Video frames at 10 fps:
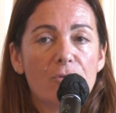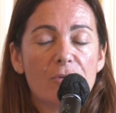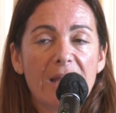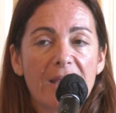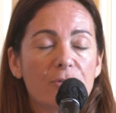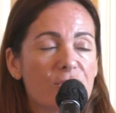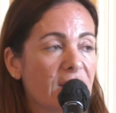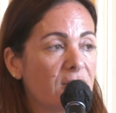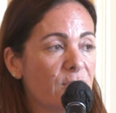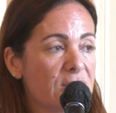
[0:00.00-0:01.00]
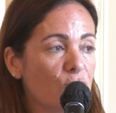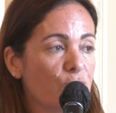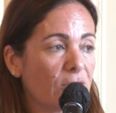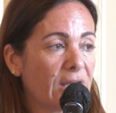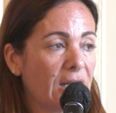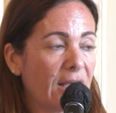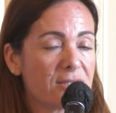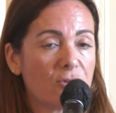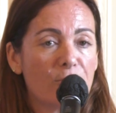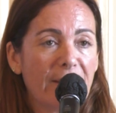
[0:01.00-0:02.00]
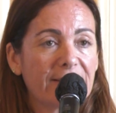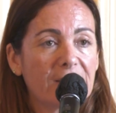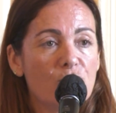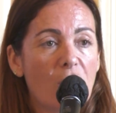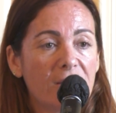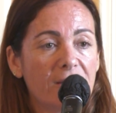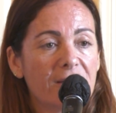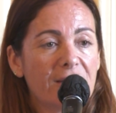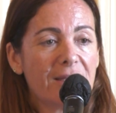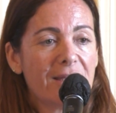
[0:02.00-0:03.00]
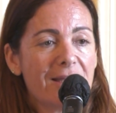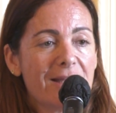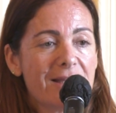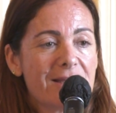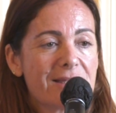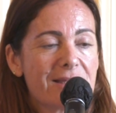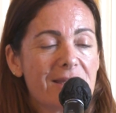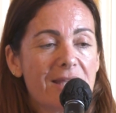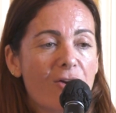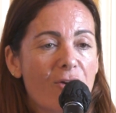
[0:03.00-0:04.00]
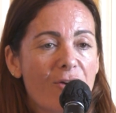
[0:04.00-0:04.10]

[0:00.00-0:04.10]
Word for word: le legs de cette maison pour qu'elle reste dans le patrimoine, c'est